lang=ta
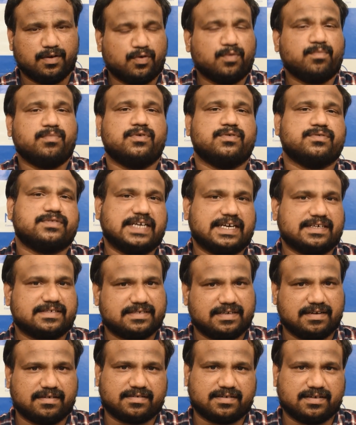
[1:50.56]
ரொம்ப
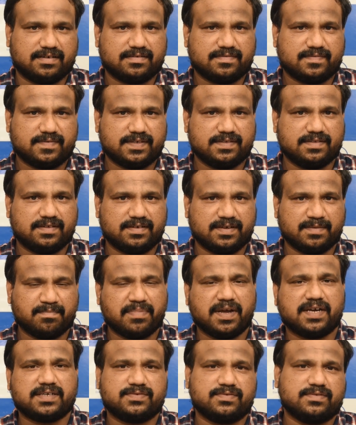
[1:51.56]
தேங்க்ஸ் டாக்டர் இந்த
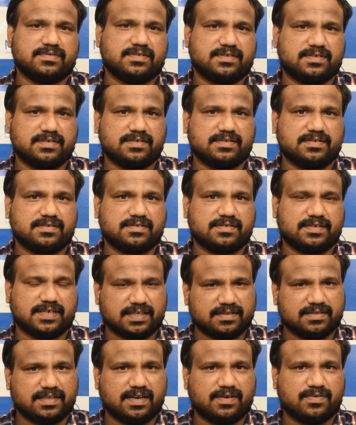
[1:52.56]
இம்பாக்ட்ஸ் வந்துட்டு
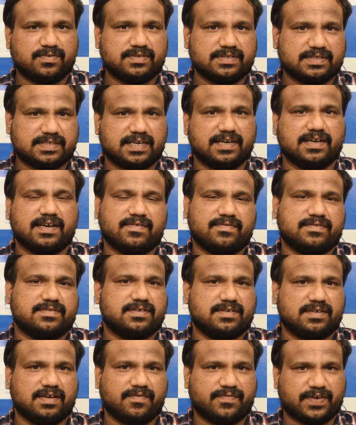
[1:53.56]
எந்த அளவுக்கு ஸ்கின்னை
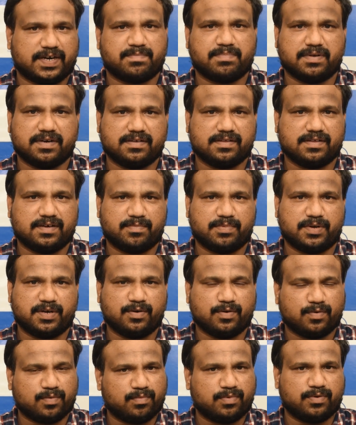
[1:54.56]
வந்துட்டு அஃபெக்ட் பண்ணுது
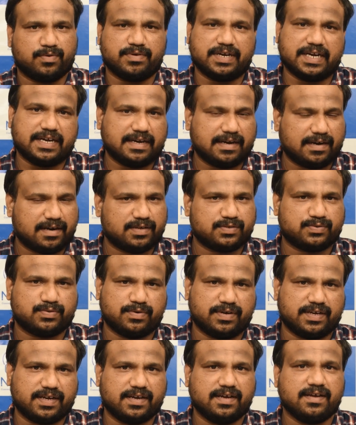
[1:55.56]
அப்படின்னு ரொம்ப டீட்டெயில்டாக
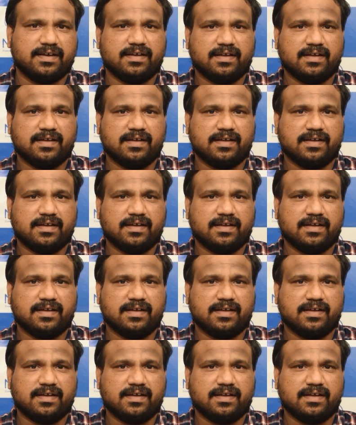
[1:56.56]
சொன்னீங்க